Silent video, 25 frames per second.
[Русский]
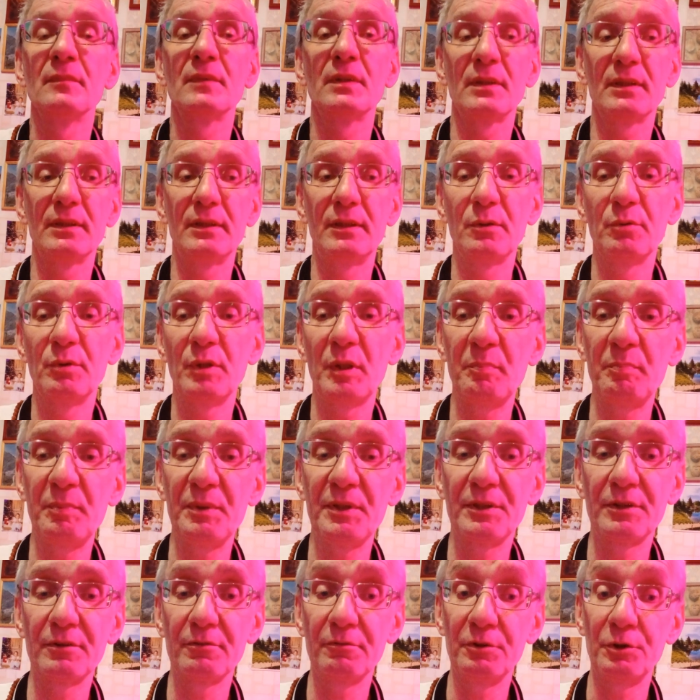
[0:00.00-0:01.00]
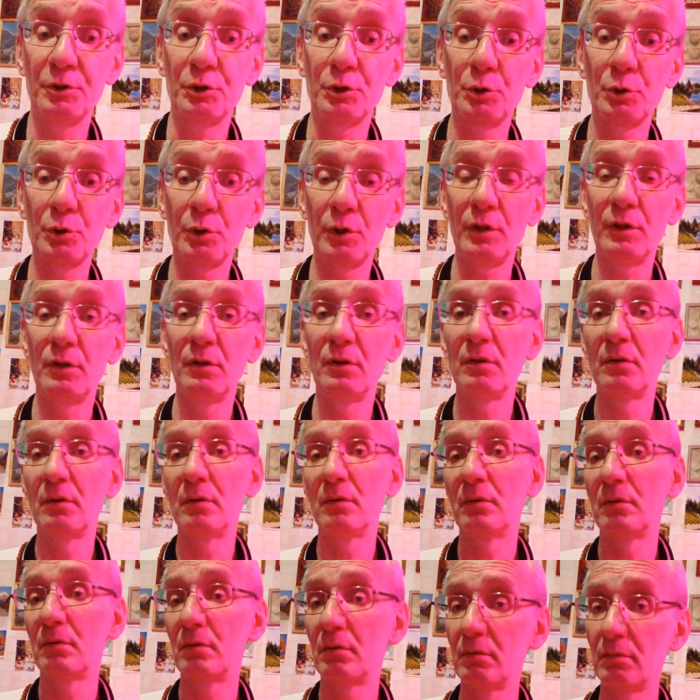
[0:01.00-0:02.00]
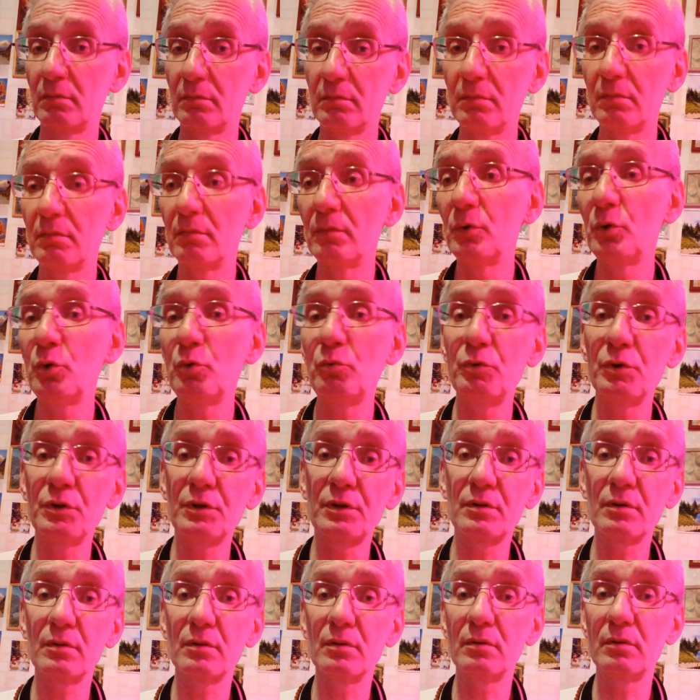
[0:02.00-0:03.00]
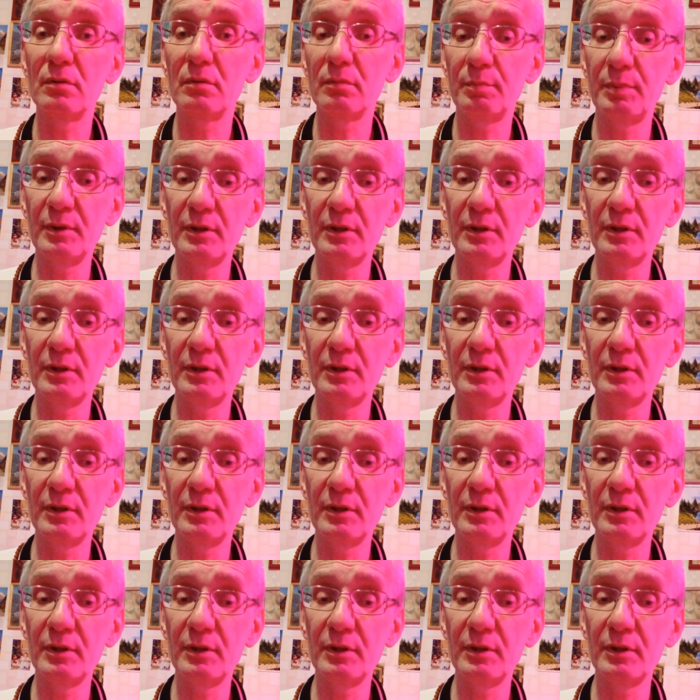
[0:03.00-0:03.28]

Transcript: где он описывает, что, ну вот,